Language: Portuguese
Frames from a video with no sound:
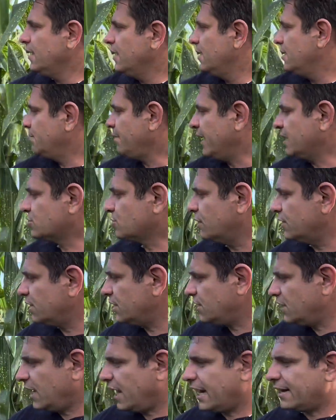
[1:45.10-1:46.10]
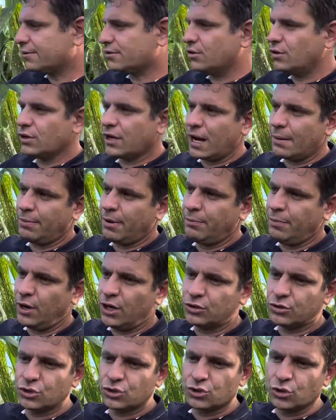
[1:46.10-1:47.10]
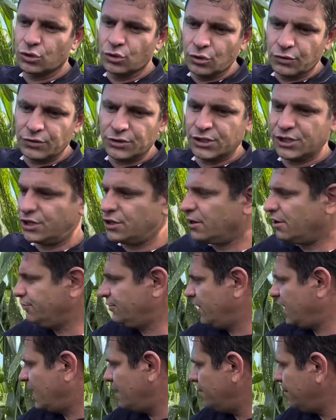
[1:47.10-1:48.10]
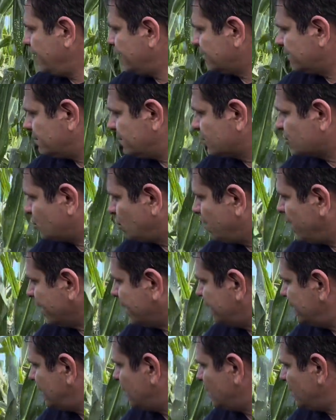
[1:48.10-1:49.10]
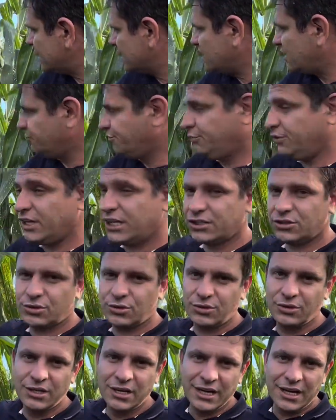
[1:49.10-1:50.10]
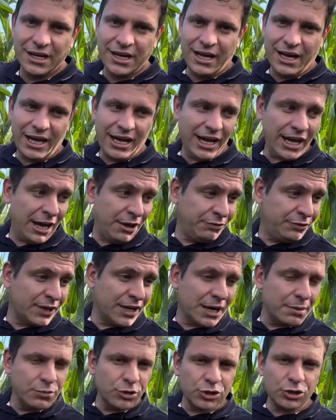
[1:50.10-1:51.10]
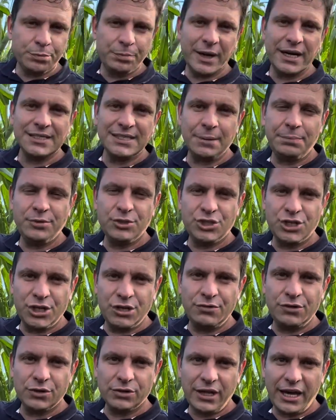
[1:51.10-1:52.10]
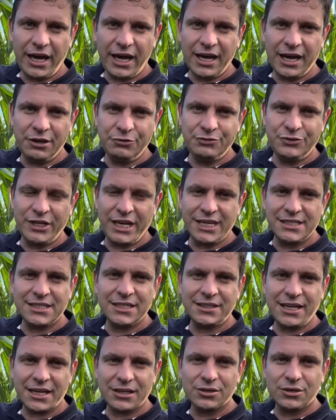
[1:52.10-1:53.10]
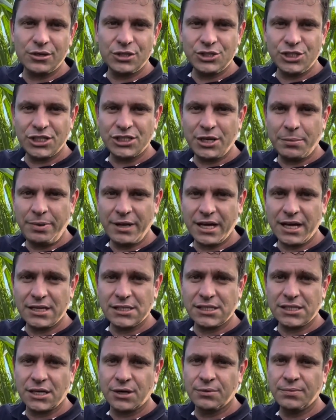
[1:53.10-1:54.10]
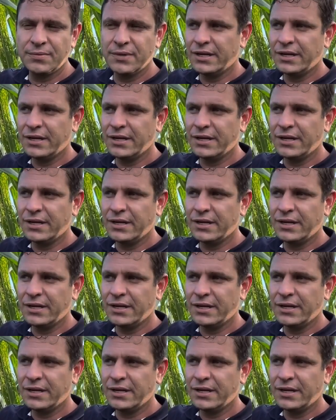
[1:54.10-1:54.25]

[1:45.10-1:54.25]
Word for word: Mas quando a gente ah, colocar papel hidrossolúvel seria uma ferramenta, mas como aqui deu essa fito, é, fica muito perceptível né, a eficiência da tecnologia de aplicação.